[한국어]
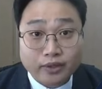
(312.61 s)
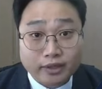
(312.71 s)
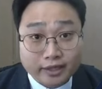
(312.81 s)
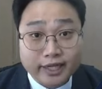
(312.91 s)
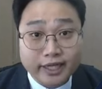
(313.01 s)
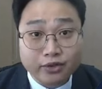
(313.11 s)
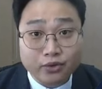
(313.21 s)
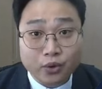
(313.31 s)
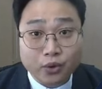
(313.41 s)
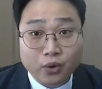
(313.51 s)

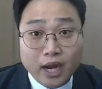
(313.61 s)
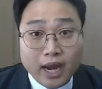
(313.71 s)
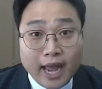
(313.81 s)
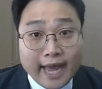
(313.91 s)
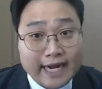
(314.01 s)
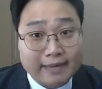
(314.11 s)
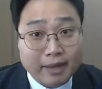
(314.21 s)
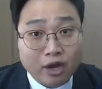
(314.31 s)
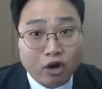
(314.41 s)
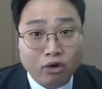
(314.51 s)
의인으로
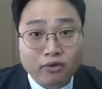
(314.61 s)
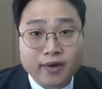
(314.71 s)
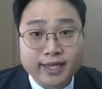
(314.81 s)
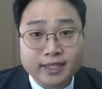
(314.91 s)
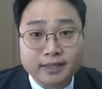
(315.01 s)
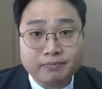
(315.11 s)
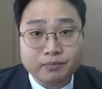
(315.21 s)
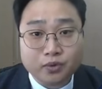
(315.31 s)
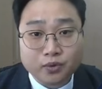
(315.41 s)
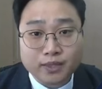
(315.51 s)
하나님의 거룩한
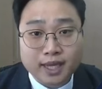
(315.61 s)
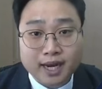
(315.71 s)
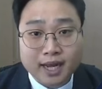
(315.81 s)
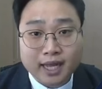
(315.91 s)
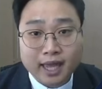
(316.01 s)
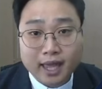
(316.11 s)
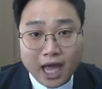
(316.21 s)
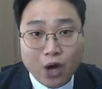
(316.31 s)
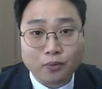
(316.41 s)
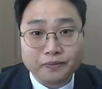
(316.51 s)
신부로 살아가게
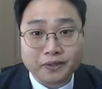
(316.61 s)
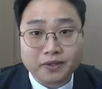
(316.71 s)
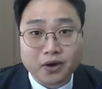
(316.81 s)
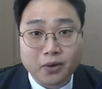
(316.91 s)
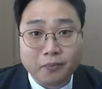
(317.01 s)
하옵소서.